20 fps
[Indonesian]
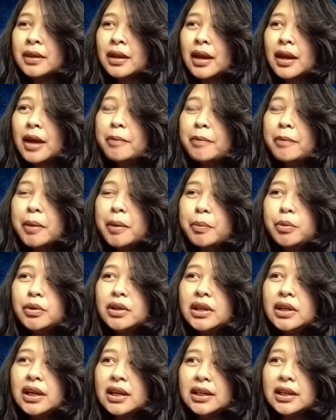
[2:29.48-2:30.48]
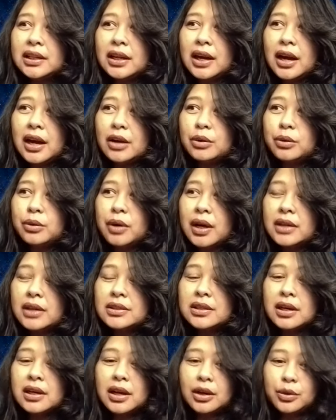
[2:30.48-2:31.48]
apapun yang kita lakukan
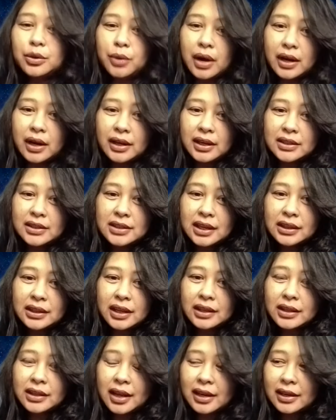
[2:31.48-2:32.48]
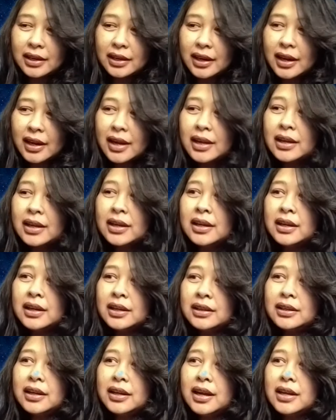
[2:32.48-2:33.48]
selalu ada catatannya
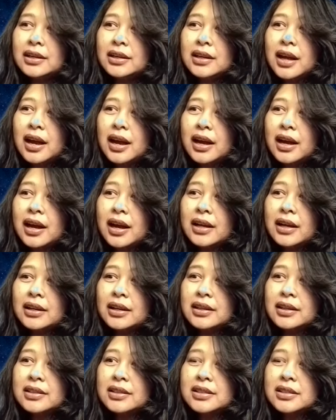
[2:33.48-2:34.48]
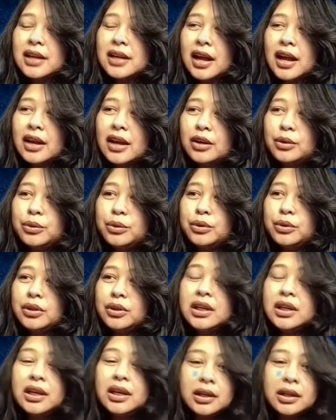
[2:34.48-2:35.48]
dan akan selalu
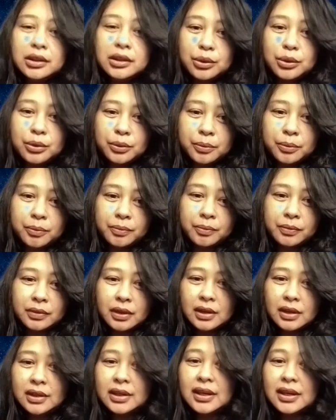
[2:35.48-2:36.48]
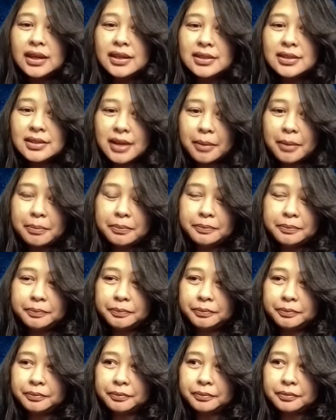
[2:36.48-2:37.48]
dihitung, dihisap.
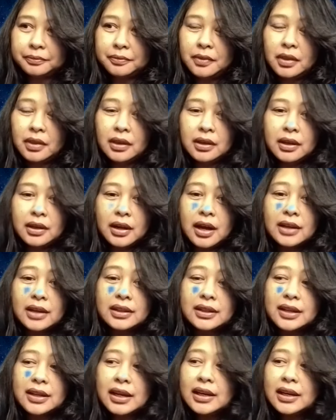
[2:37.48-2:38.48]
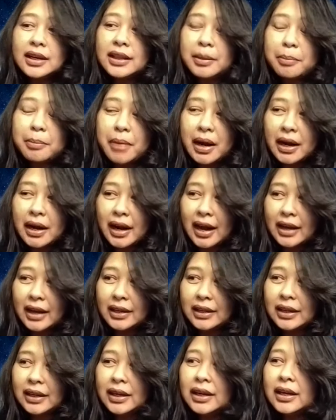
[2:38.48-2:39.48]
Artinya ditimbang
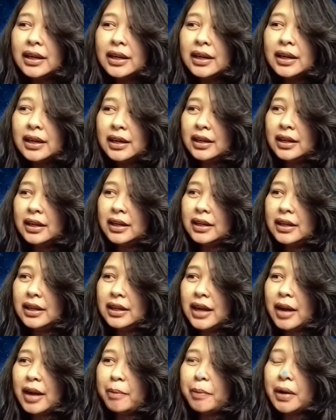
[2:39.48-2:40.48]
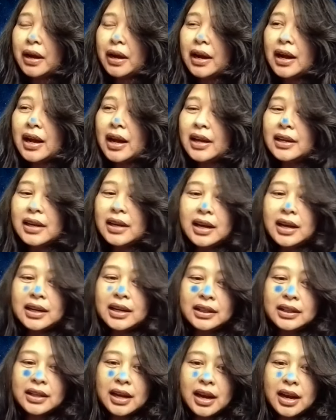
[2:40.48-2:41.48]
lagi uh, apakah yang
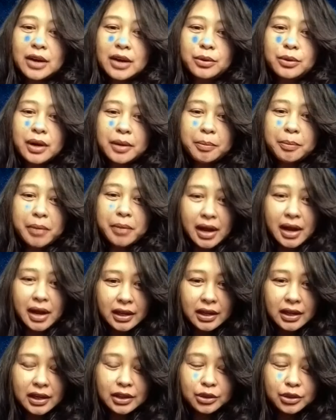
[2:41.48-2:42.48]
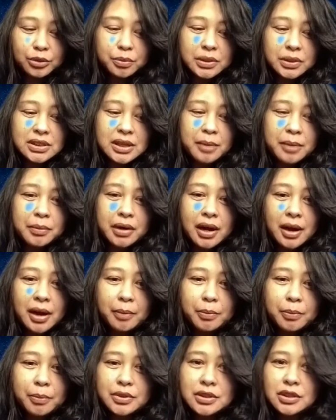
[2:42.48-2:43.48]
kita lakukan baik itu bisa
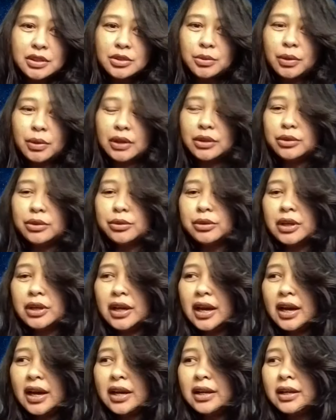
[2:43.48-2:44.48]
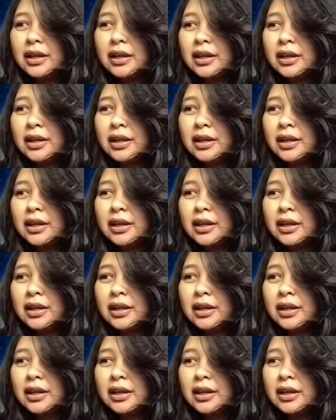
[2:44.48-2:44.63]
menghapus sesuatu yang